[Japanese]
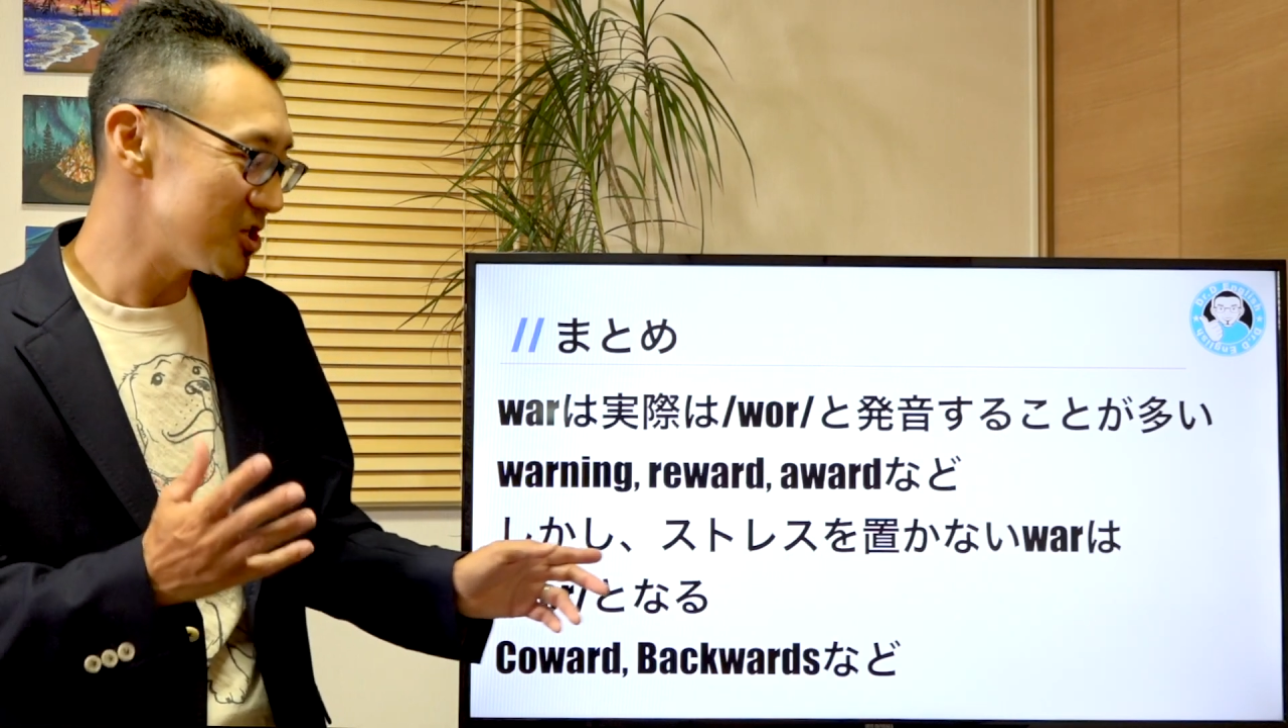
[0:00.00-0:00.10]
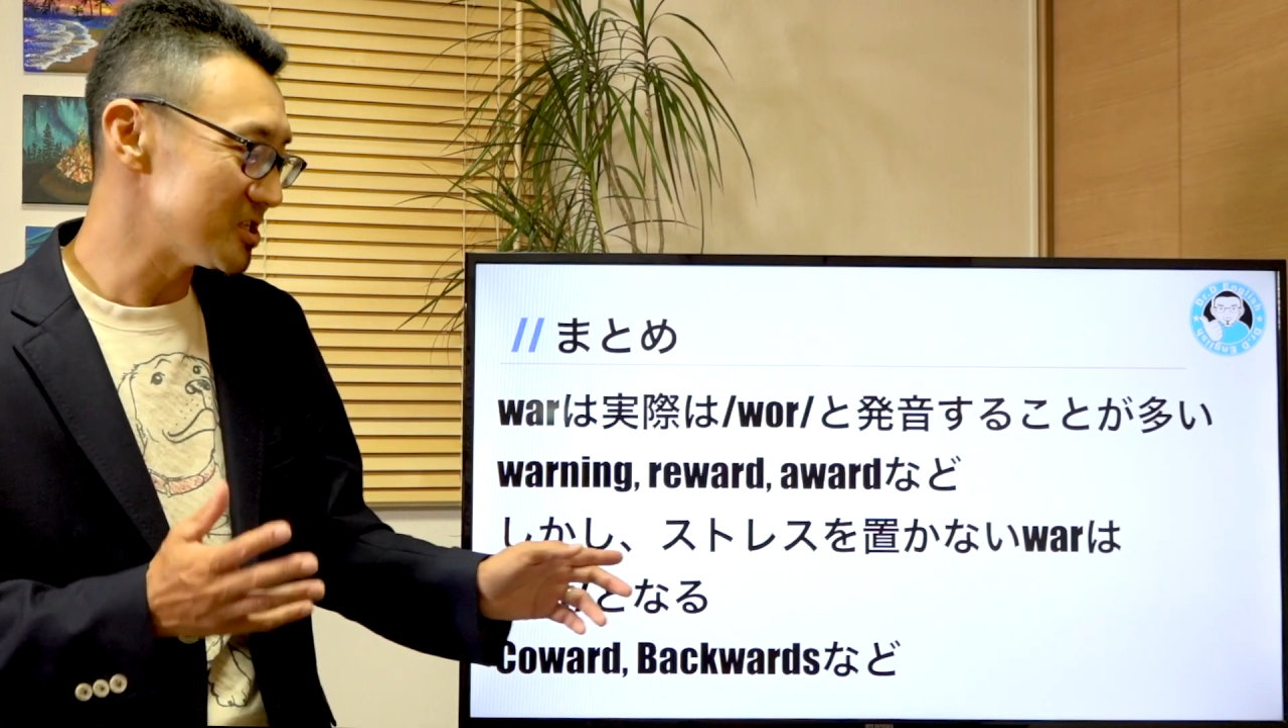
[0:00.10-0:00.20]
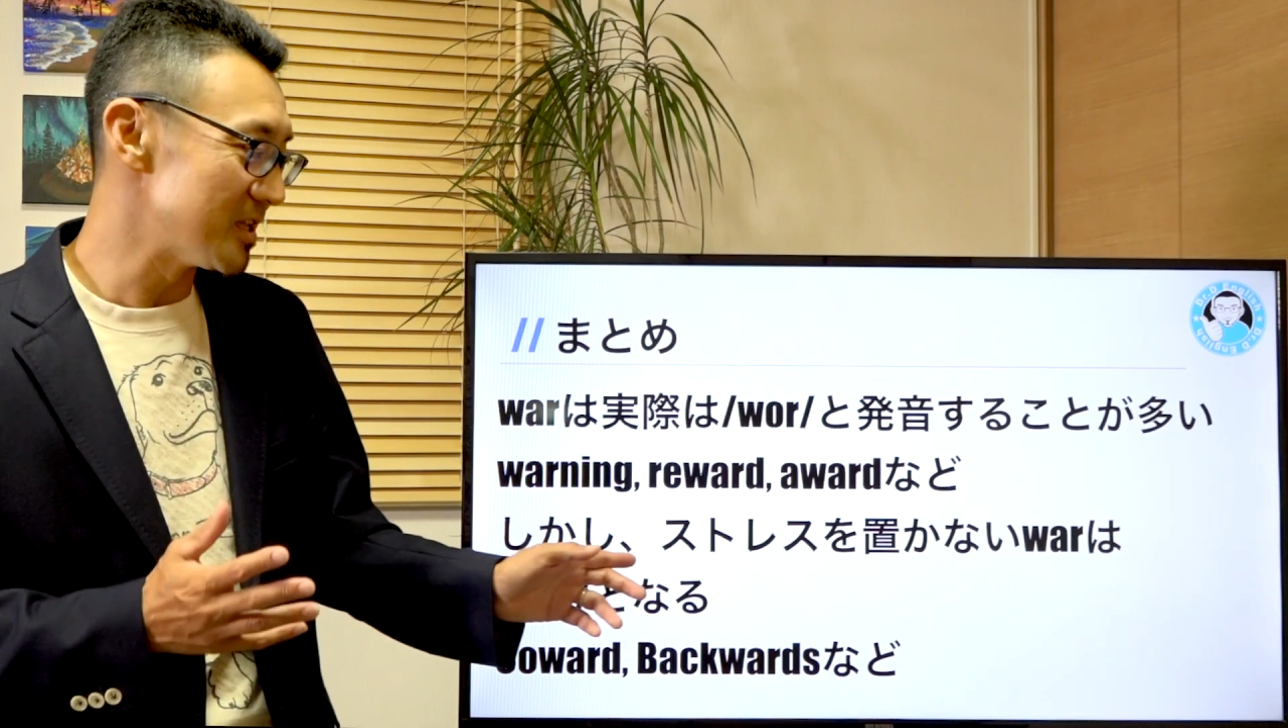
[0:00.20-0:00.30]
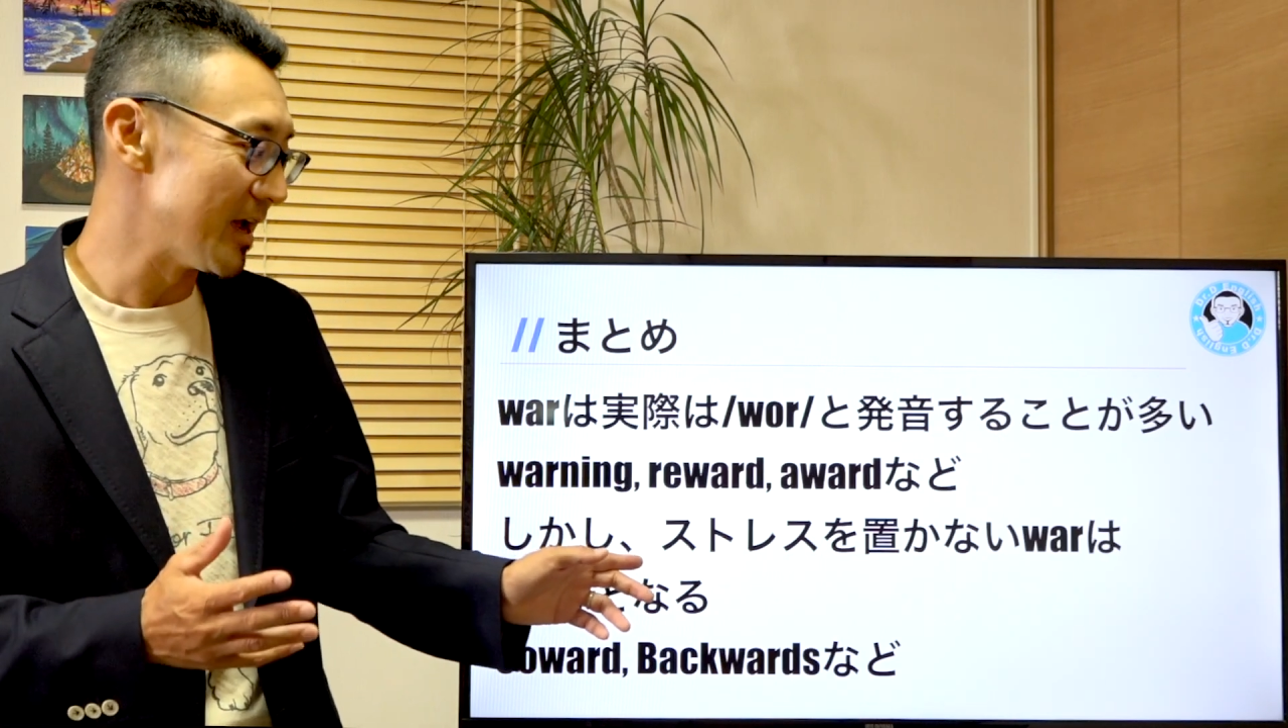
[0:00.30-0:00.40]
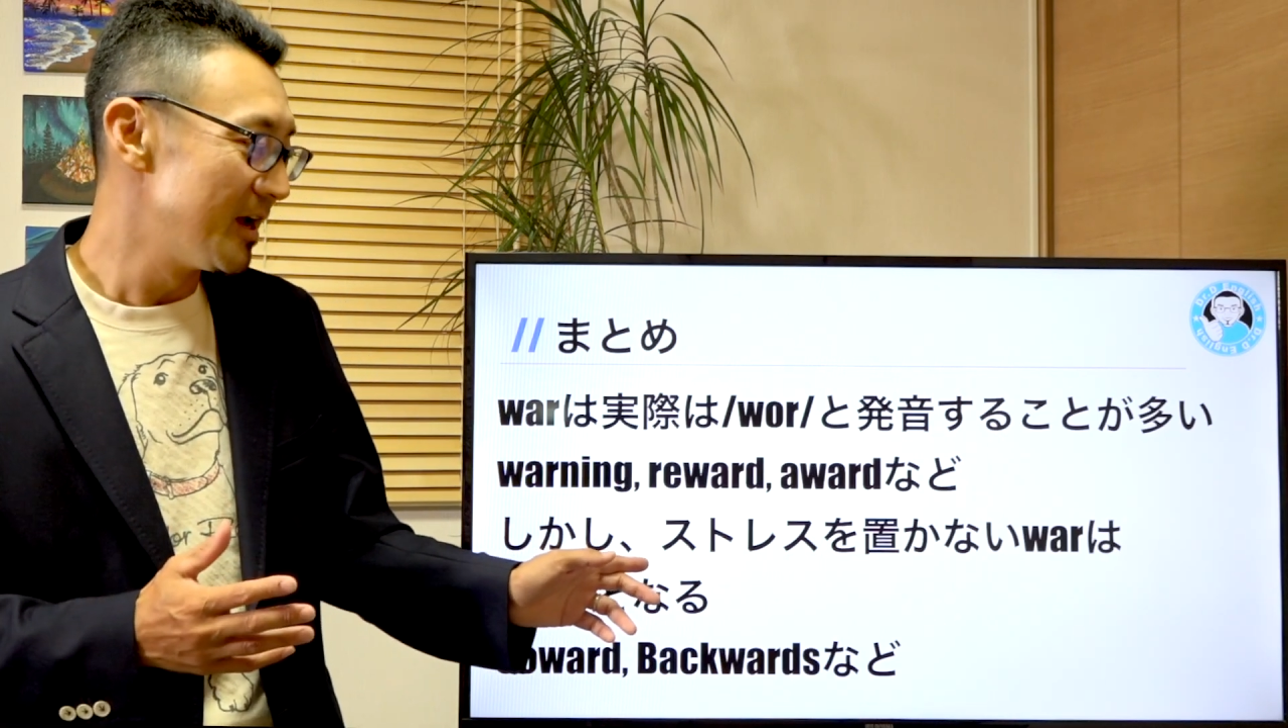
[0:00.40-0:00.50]
で
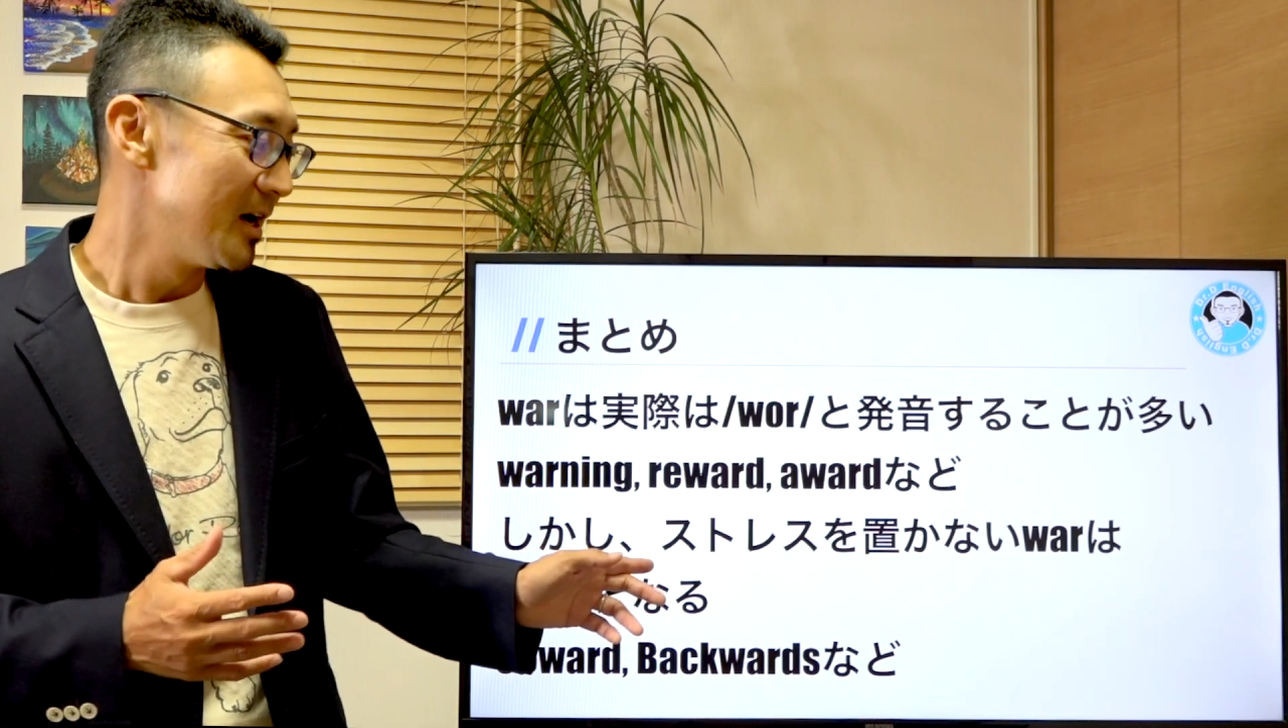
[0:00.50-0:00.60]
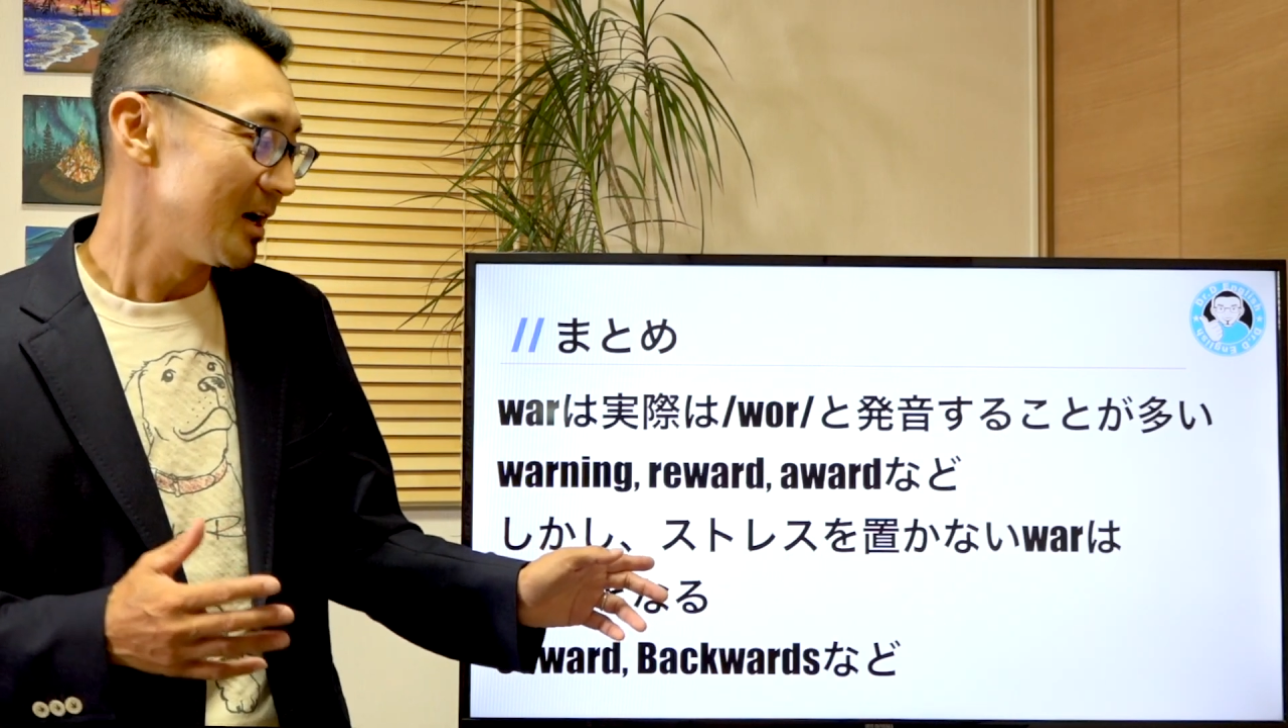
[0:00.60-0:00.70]
すね